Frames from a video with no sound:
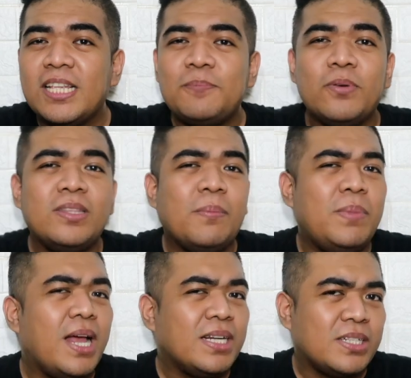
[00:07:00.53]
let's put the
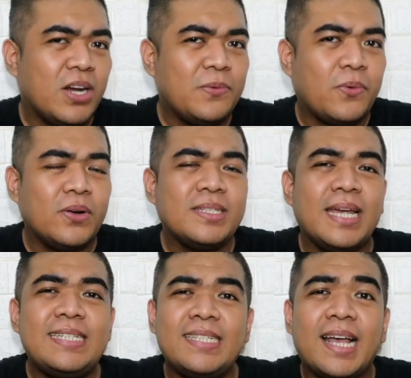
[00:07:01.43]
Black Shark 4
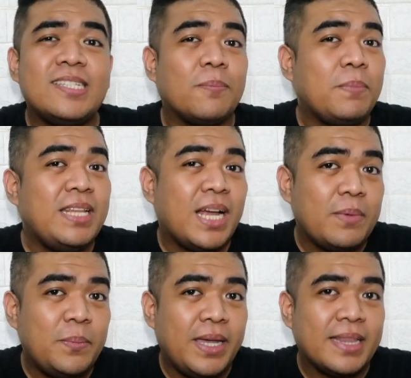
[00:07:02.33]
sa isa sa
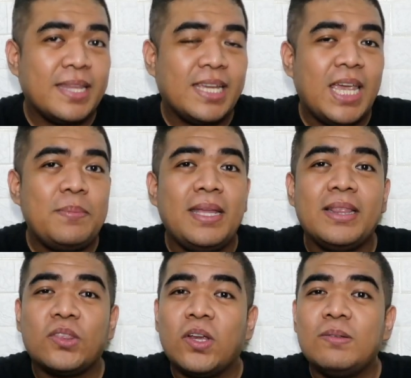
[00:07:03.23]
pinakamabigat na game
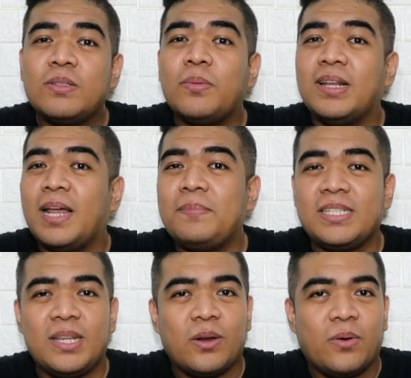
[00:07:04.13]
in terms of
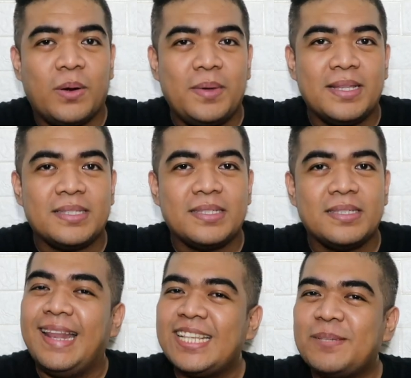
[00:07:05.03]
graphics
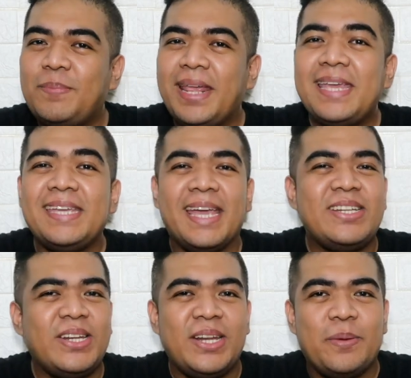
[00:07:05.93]
requirements. Let's play
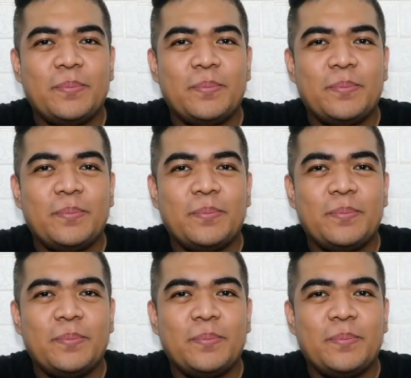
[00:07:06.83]
Genshin